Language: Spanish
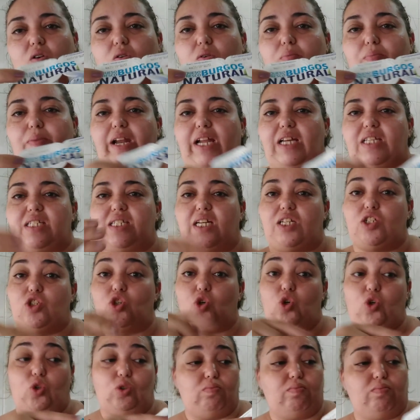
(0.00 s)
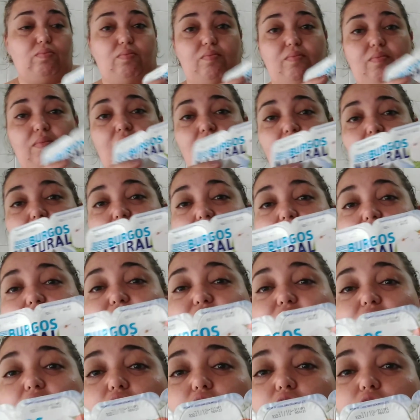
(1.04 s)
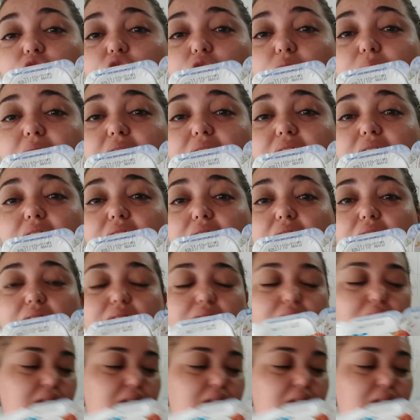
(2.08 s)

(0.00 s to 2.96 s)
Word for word: o para echar yo con hacerlo con tomate,